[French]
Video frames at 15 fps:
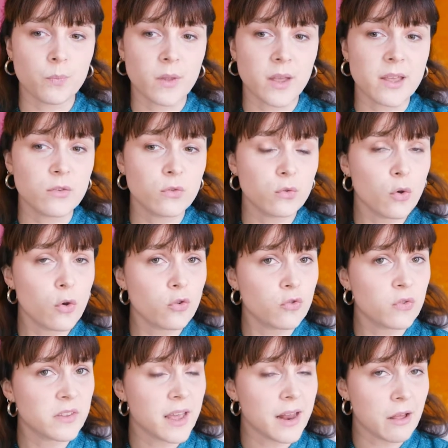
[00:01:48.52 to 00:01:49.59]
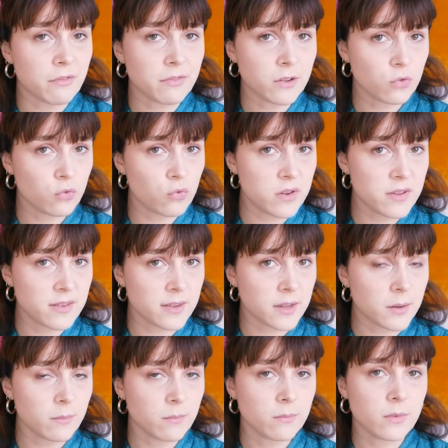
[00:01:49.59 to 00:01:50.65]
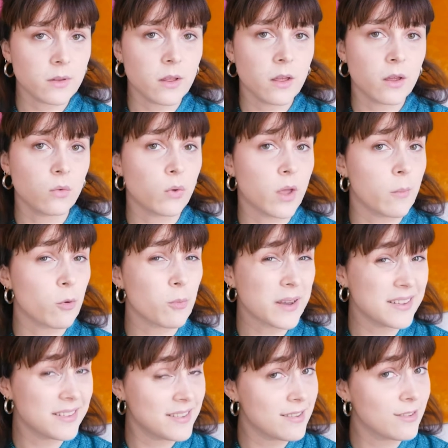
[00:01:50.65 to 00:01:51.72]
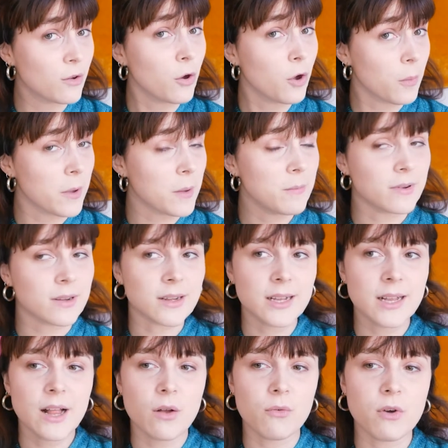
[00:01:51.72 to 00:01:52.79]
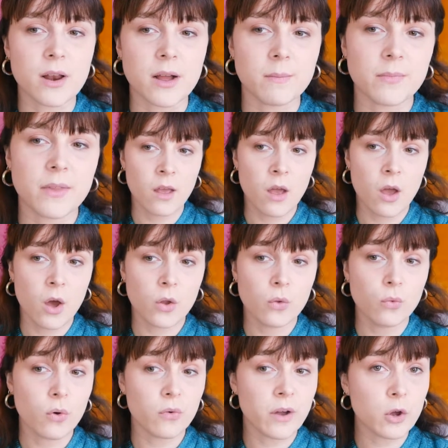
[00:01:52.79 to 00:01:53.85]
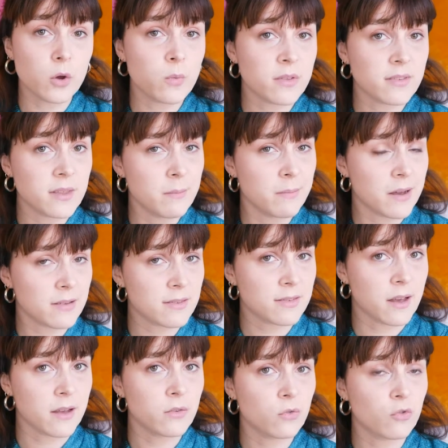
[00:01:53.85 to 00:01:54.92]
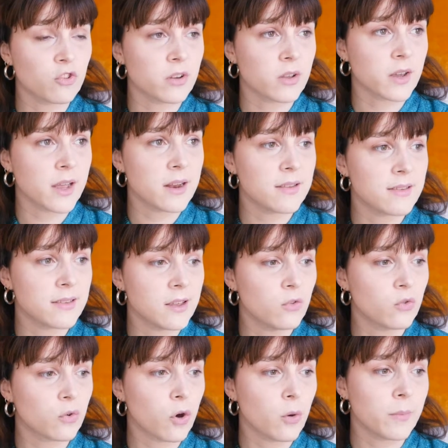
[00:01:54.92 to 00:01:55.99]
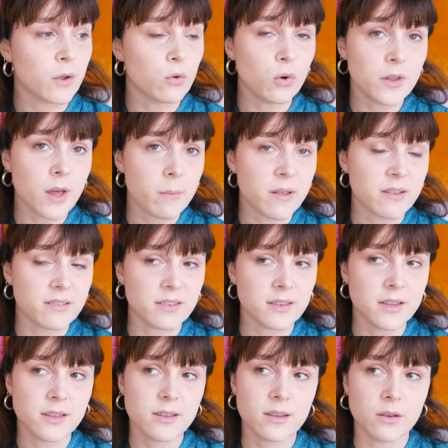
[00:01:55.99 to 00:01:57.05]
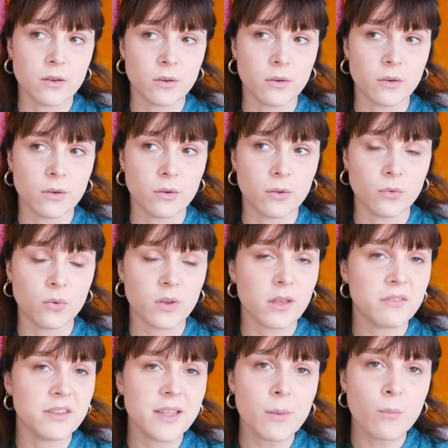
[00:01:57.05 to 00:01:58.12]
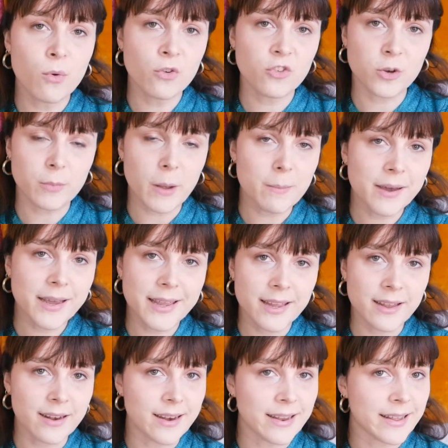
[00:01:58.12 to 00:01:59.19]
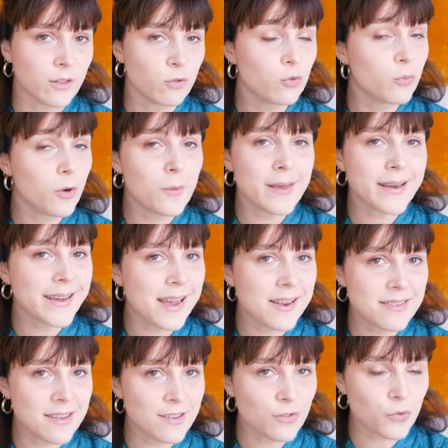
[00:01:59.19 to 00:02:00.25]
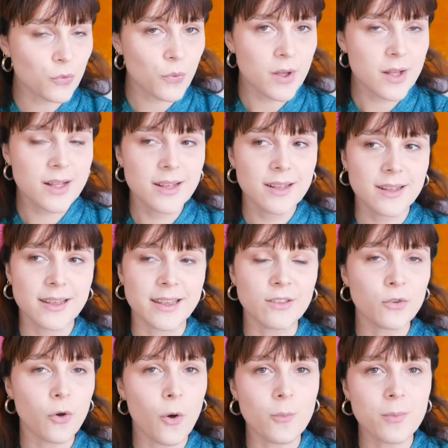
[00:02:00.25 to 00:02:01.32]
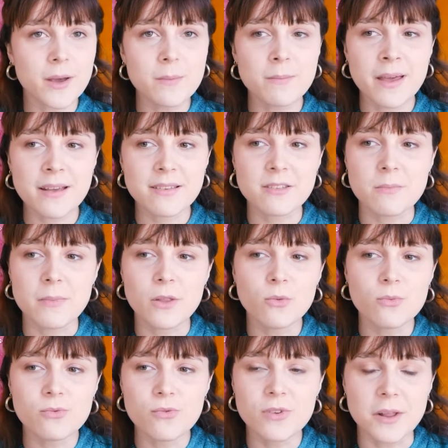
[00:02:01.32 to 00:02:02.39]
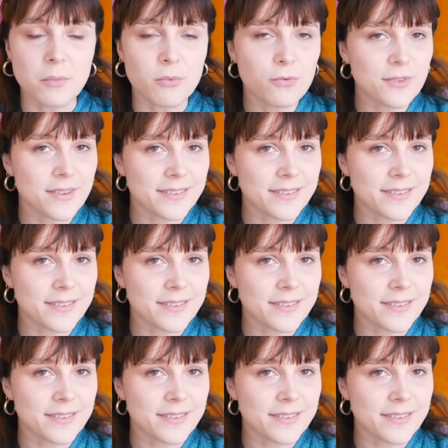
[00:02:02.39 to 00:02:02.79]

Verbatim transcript: et ce jusqu'à la fin du lycée, donc à peu près 10 ans quand même. Voilà. Donc on va commencer par ça, ce que j'ai réalisé durant mes cours d'art plastique. Euh, donc évidemment, j'ai pas pris les toutes premières réalisations étant en primaire, c'est pas non plus les plus